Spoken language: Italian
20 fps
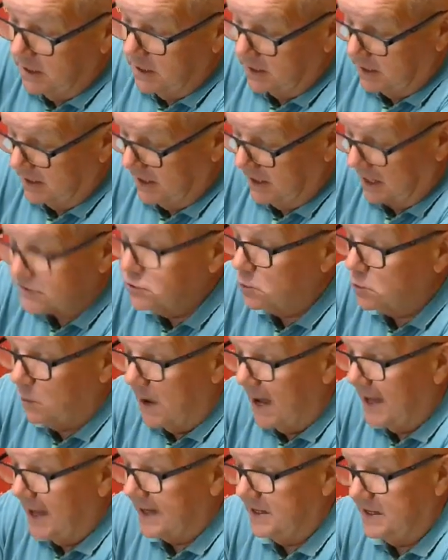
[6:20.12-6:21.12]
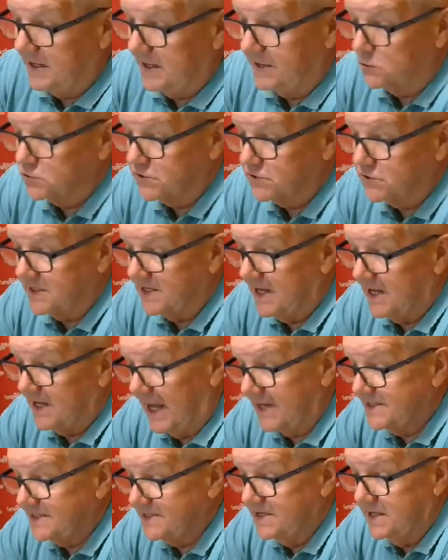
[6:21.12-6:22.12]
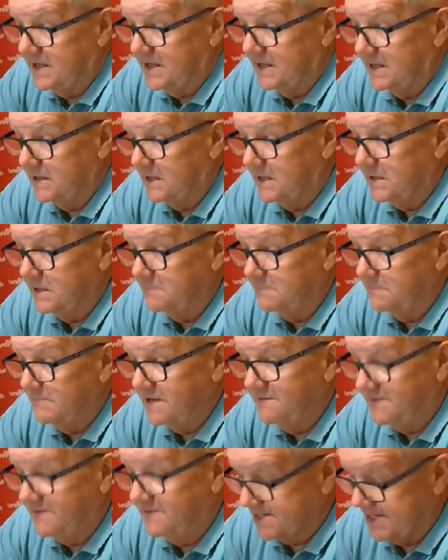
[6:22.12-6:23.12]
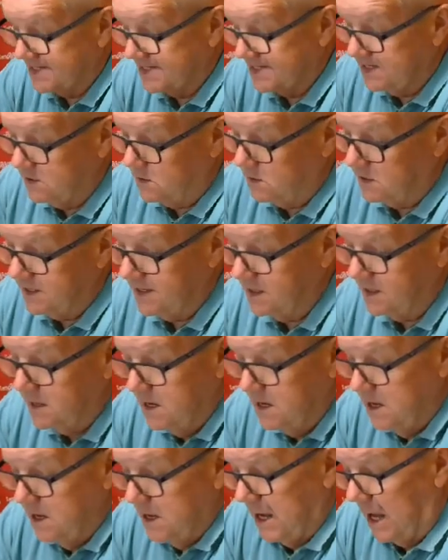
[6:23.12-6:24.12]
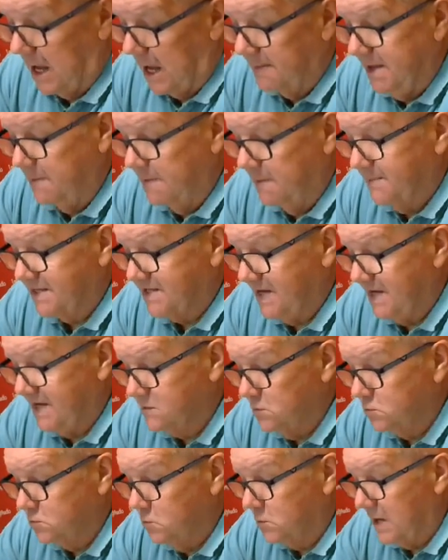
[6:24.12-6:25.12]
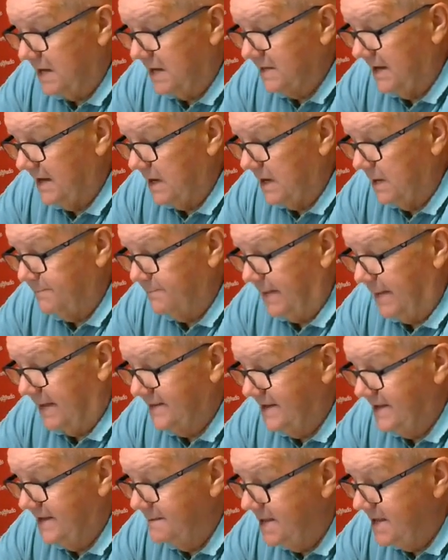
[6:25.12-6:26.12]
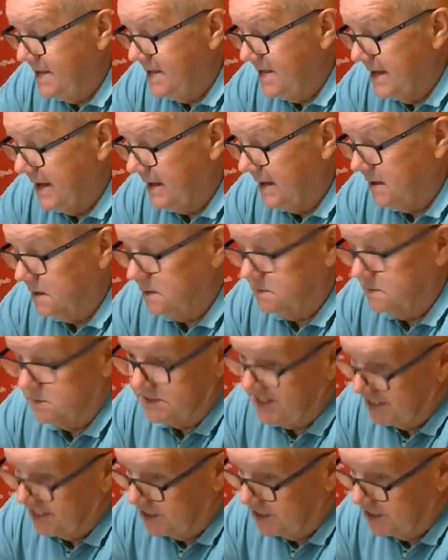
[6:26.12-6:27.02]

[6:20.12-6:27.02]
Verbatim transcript: eh, attuare le nostre classiche eh, manifestazioni, abbiamo pensato durante la pandemia di